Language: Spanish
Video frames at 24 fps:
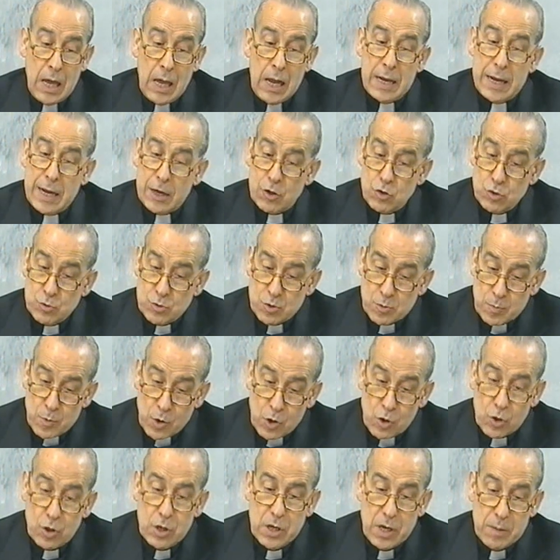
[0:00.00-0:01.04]
La
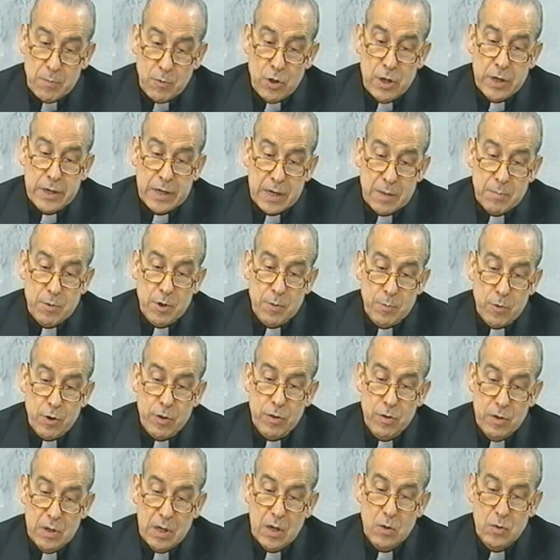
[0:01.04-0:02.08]
cosmología moderna
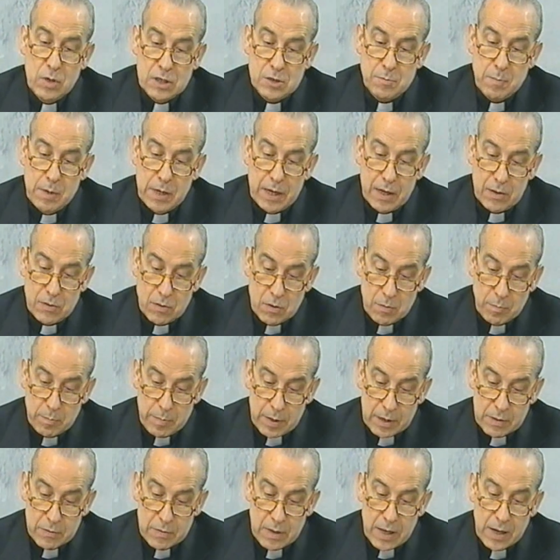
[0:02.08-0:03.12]
proporciona una explicación
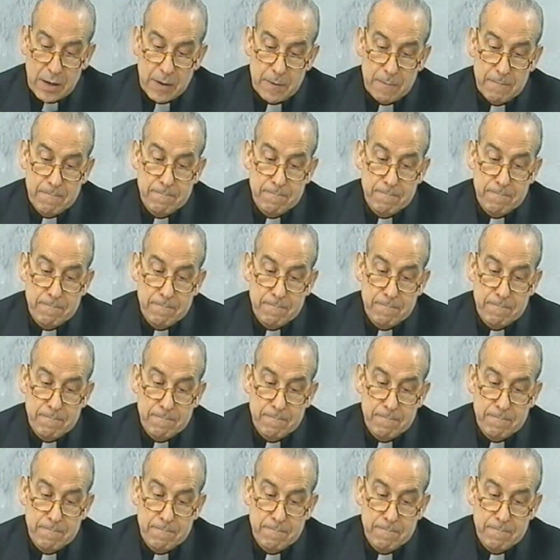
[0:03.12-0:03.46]
parcial.